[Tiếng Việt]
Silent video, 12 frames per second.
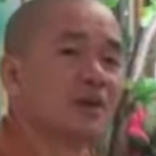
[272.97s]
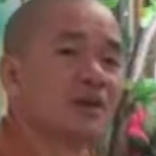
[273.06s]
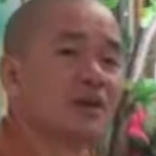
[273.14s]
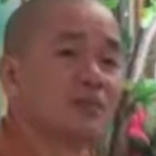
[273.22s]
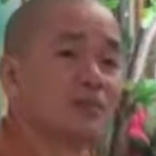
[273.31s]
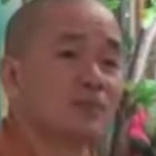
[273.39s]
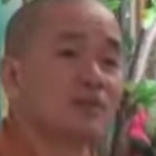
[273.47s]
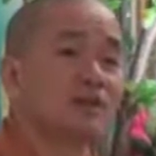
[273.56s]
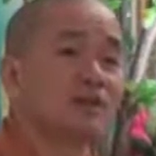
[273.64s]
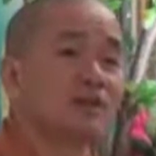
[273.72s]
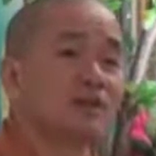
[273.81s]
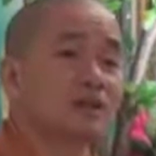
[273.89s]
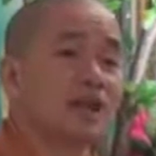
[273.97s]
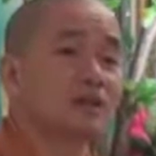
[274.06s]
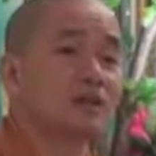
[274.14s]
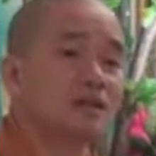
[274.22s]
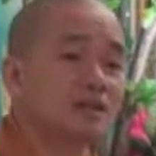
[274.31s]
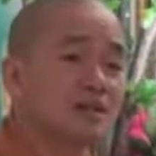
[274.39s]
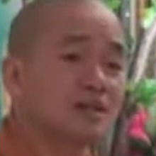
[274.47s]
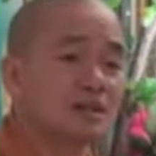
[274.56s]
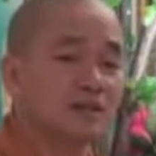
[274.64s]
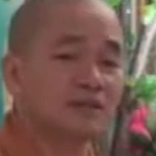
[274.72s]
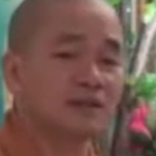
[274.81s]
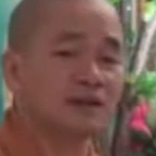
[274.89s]
Đây là một tiến trình tái sinh
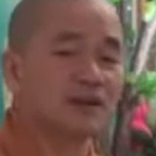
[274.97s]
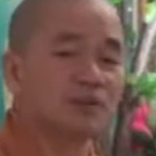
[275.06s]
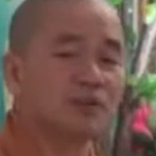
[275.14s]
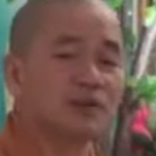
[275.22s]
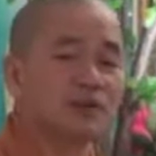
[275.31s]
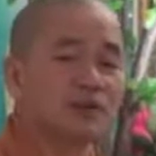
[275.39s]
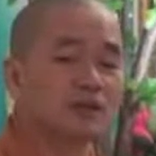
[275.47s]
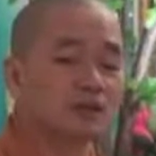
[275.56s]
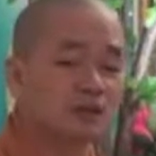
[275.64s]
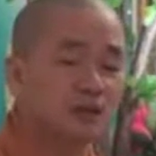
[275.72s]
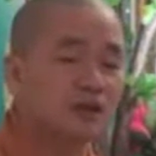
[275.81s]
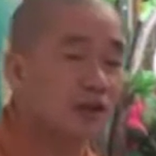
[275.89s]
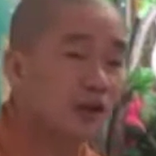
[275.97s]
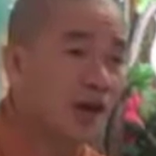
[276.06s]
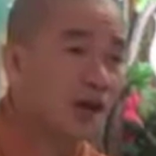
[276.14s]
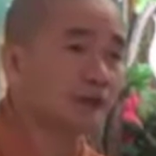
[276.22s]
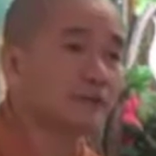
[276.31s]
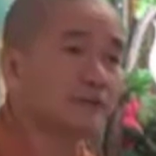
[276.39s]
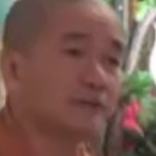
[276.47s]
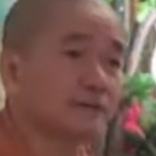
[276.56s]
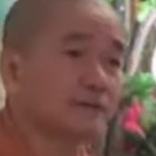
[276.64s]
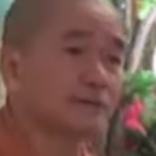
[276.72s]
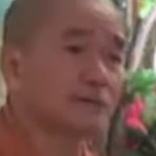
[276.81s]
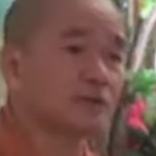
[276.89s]
và cũng là tiến trình đòi nợ.
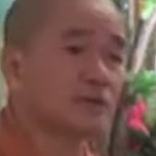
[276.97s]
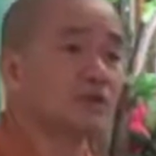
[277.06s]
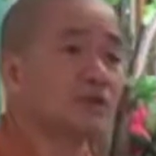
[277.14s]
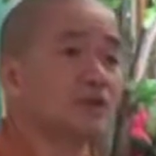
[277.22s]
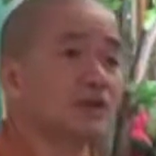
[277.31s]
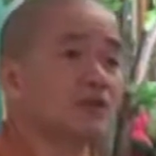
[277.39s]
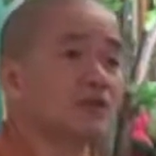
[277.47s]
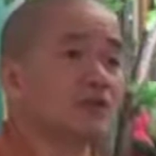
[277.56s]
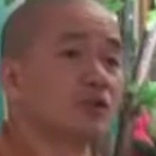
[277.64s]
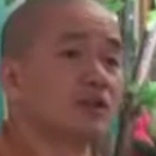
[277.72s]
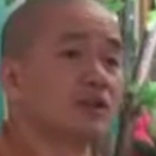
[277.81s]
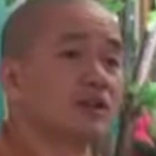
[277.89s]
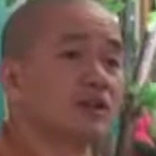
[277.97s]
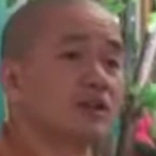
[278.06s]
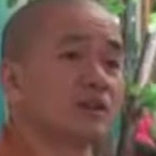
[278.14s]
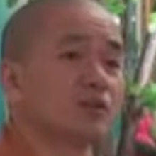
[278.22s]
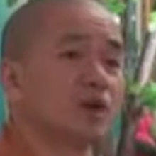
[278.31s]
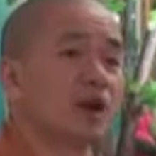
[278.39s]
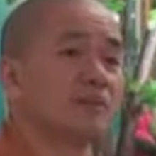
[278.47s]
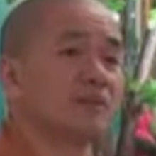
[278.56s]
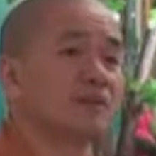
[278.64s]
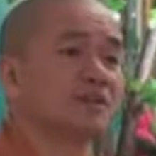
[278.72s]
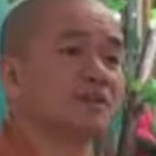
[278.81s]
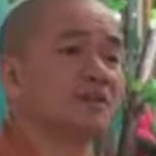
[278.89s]
Những người lớn tuổi phần lớn tới mùa
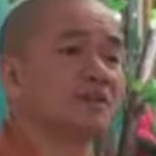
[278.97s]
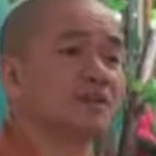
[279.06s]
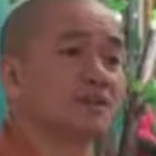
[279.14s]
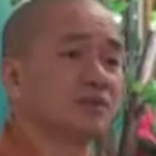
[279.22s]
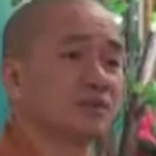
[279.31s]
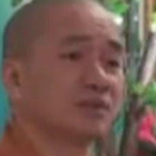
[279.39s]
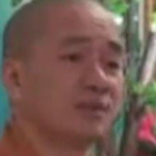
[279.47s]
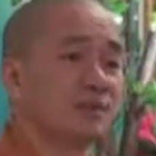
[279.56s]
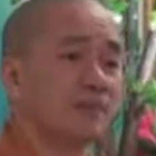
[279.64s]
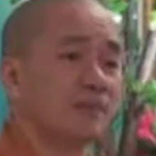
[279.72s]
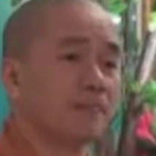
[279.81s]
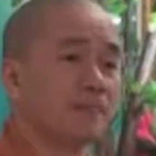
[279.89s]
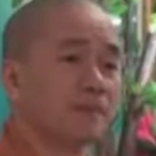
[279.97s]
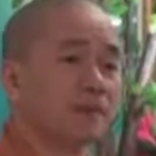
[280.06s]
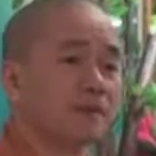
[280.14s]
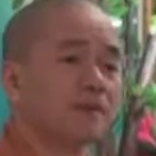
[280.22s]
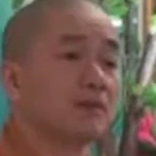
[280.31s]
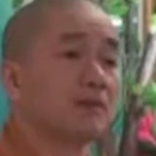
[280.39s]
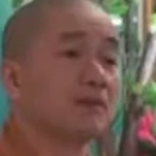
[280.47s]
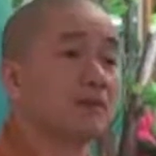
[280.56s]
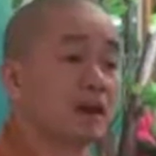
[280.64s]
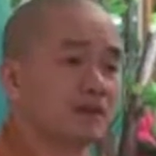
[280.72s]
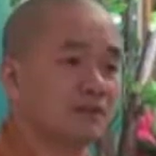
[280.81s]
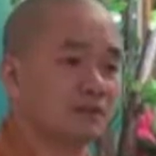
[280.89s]
âm này chết nhiều,
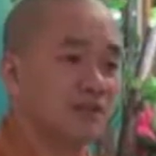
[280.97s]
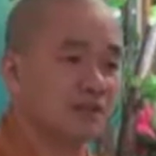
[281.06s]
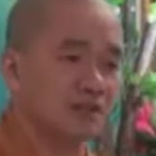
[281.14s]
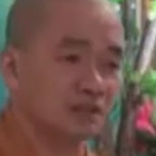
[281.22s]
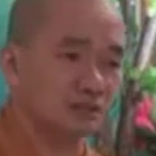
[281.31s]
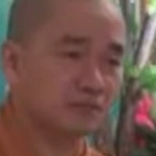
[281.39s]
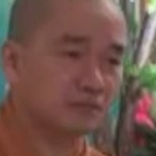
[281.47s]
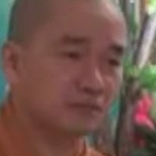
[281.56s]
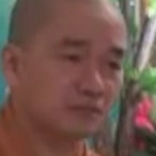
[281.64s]
bệnh tật và chết chóc.